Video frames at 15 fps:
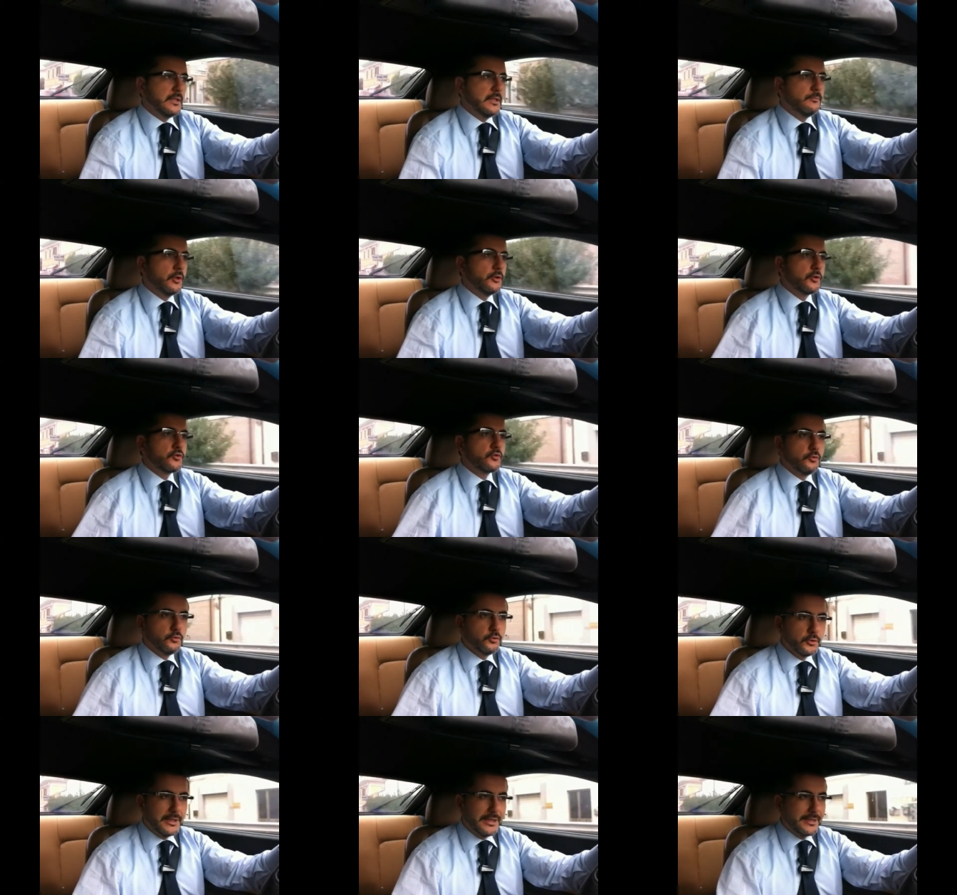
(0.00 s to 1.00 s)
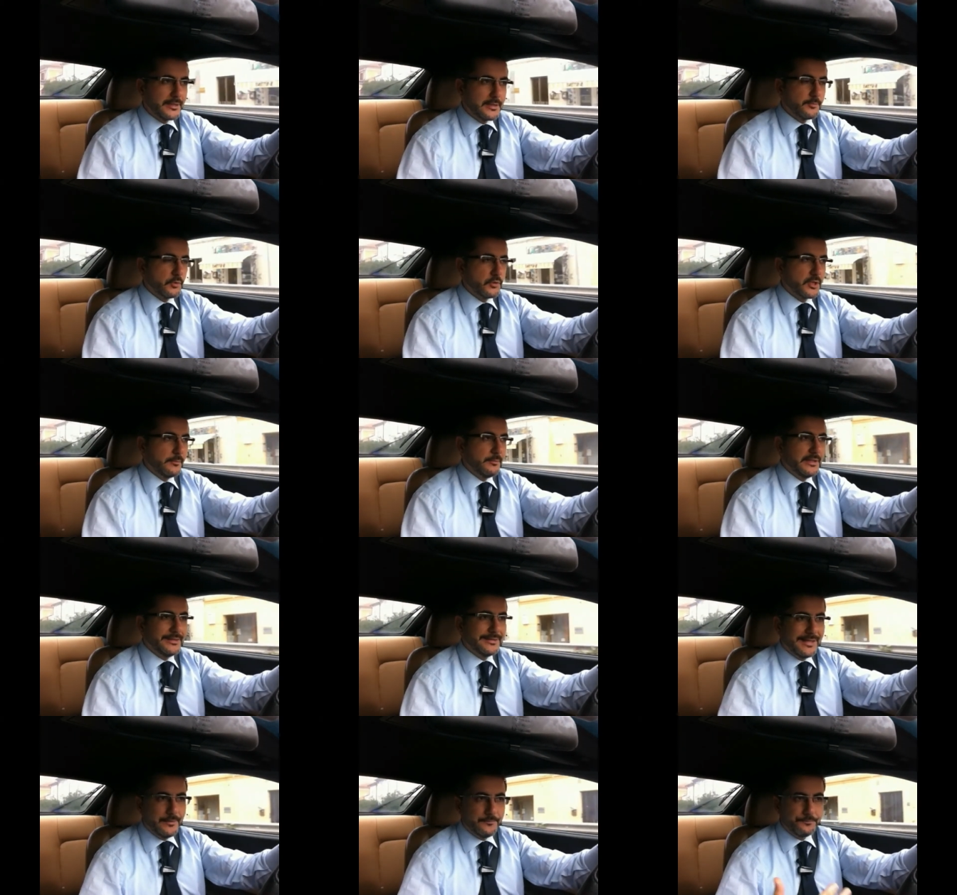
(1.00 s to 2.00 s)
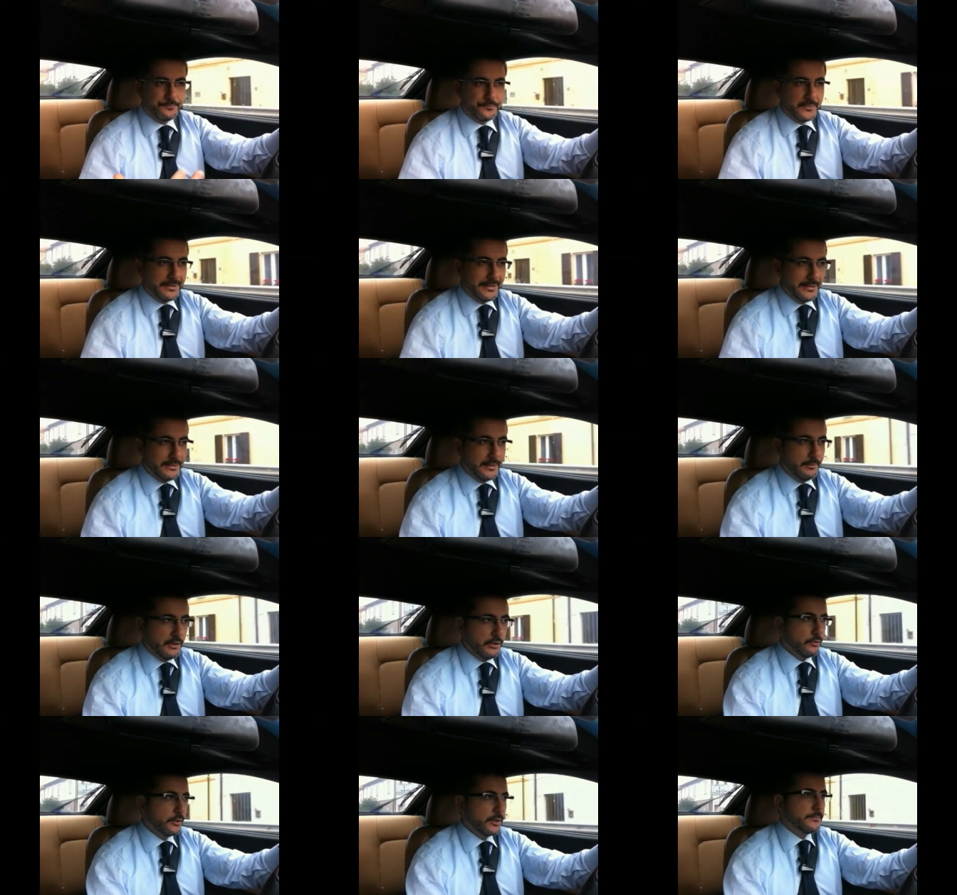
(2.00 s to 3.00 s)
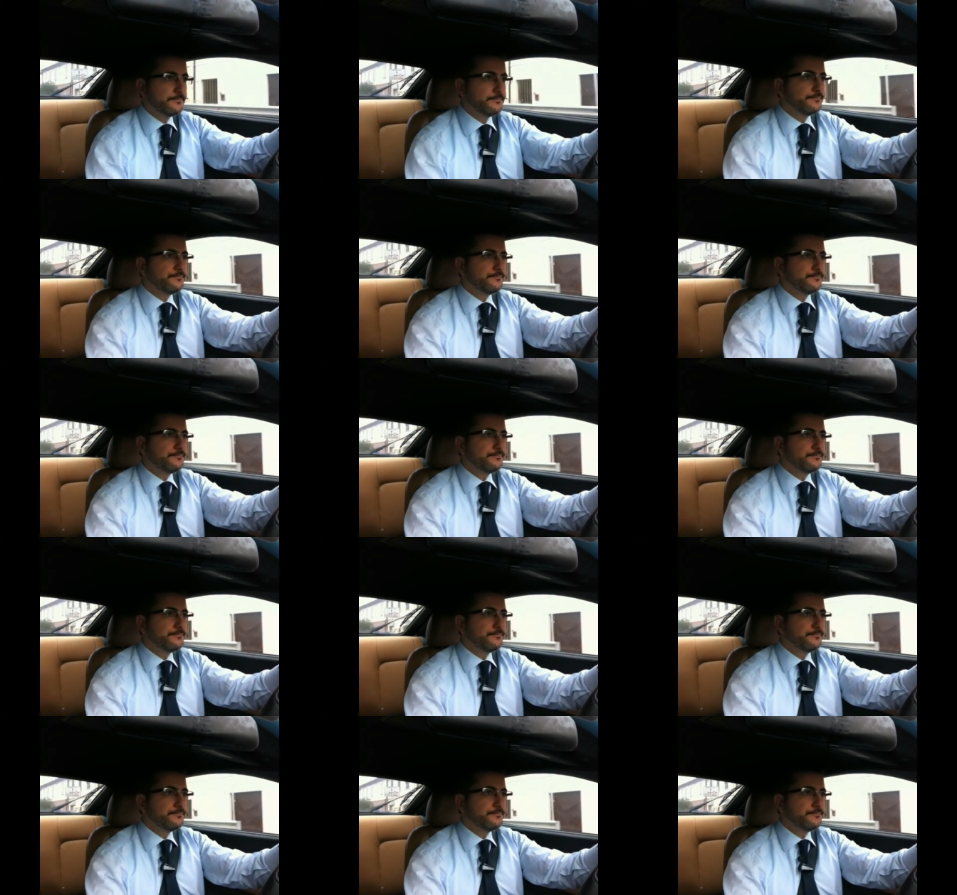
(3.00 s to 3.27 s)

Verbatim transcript: in modo assoluto dalla responsabilità del debitore.